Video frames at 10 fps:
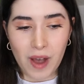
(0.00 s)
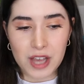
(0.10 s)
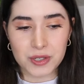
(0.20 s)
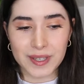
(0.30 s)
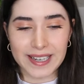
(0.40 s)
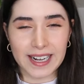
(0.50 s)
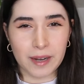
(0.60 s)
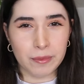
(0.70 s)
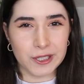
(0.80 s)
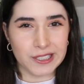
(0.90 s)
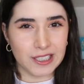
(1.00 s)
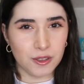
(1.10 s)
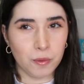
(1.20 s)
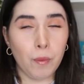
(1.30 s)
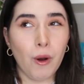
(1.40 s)
eu acho que ele acabou
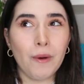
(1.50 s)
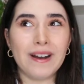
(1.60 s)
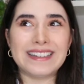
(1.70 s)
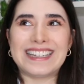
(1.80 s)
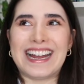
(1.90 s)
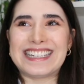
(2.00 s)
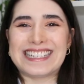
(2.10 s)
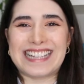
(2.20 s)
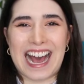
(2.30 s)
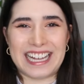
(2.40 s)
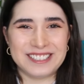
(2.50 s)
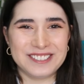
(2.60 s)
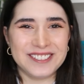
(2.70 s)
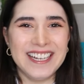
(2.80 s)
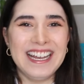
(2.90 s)
chegando um pouco atrasado